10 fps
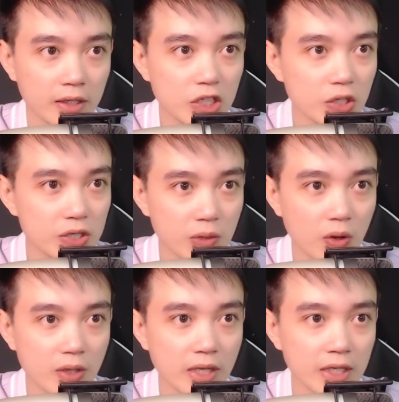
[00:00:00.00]
rồi sau đó
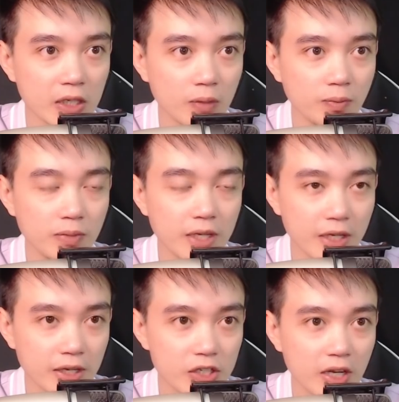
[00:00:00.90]
nhanh chóng đi
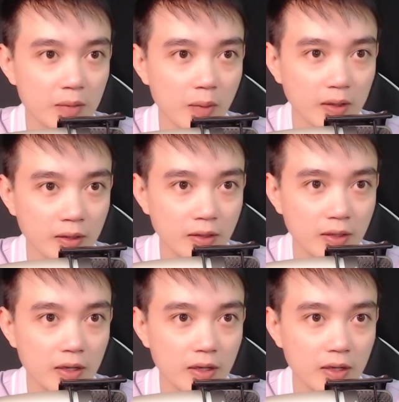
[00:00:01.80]
đến trước cái máy tính.